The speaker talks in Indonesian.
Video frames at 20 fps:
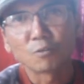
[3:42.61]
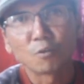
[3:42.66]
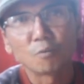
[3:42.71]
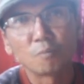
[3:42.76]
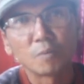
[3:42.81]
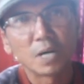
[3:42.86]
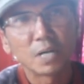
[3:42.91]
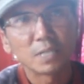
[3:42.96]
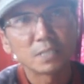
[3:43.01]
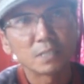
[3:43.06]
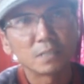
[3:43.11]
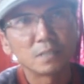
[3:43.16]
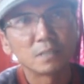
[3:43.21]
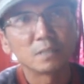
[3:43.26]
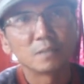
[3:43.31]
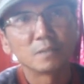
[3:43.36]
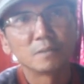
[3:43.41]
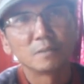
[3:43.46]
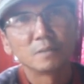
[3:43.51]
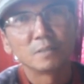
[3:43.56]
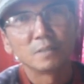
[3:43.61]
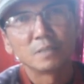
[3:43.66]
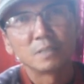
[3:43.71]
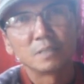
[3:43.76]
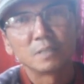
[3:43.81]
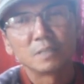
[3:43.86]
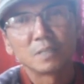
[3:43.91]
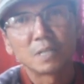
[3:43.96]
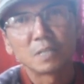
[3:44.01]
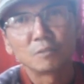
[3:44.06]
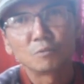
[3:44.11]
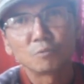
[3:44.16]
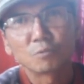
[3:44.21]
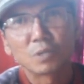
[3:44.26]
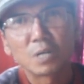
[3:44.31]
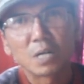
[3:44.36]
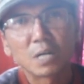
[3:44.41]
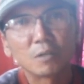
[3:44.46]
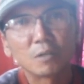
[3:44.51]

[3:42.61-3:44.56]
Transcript: tomat dan juga